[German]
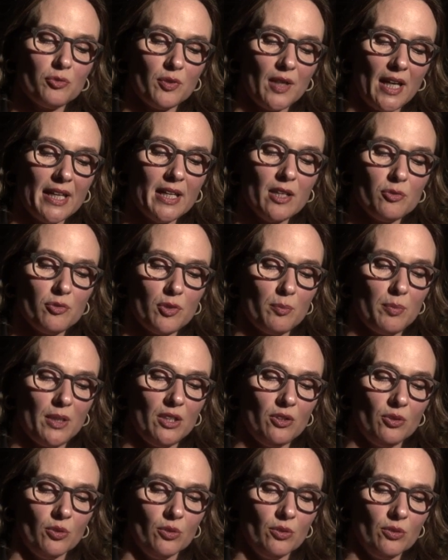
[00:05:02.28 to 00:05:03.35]
freier
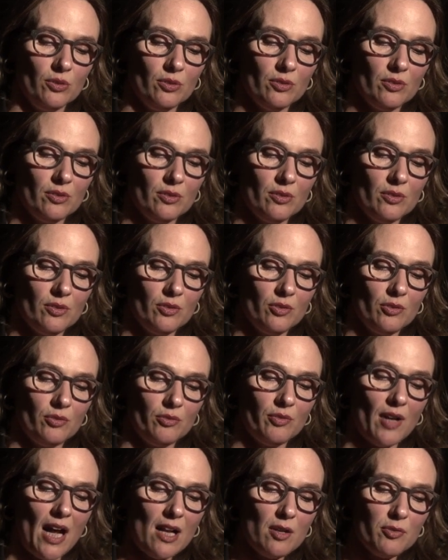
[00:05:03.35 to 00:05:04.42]
Verbindungen.
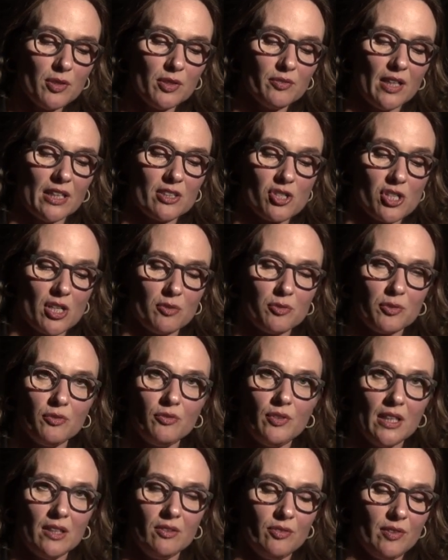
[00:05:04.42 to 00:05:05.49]
Wahlverwandtschaften
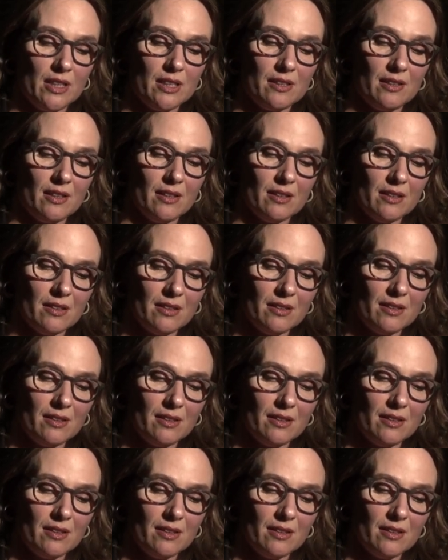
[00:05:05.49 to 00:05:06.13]
werden wichtiger.